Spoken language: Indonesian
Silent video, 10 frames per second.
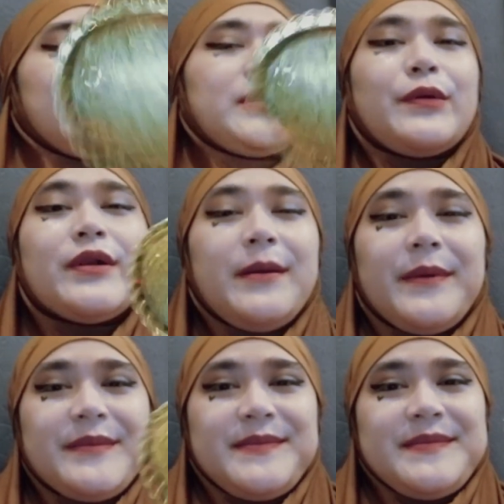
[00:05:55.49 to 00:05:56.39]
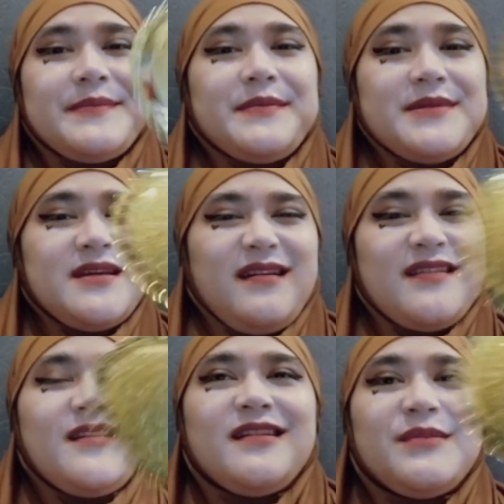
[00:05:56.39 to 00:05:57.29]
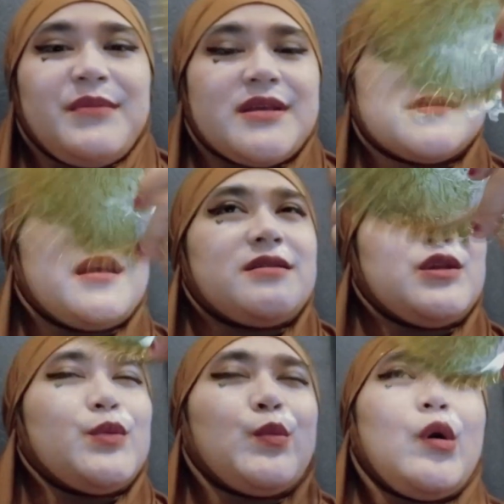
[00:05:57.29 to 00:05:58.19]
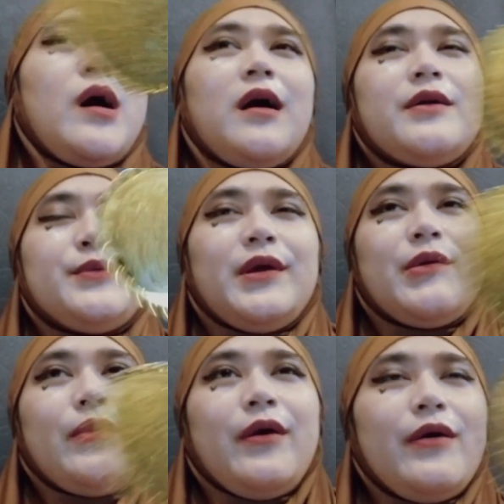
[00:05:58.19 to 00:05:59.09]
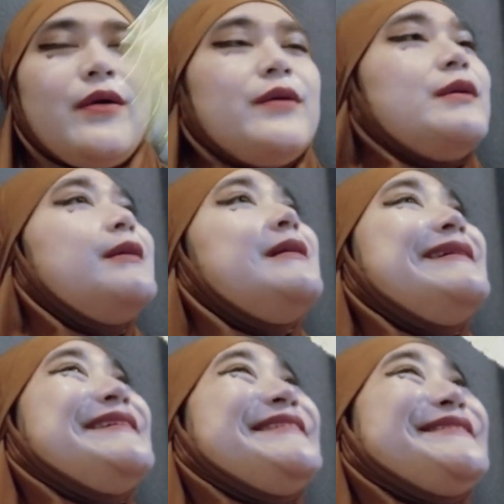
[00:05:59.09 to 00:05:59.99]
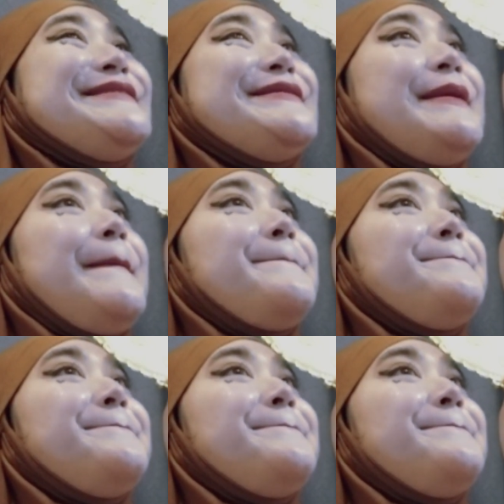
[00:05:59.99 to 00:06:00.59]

ketahuan gak mau berminyak kayak dikit-dikit becek aja tuh muka aduh ya Allah tuh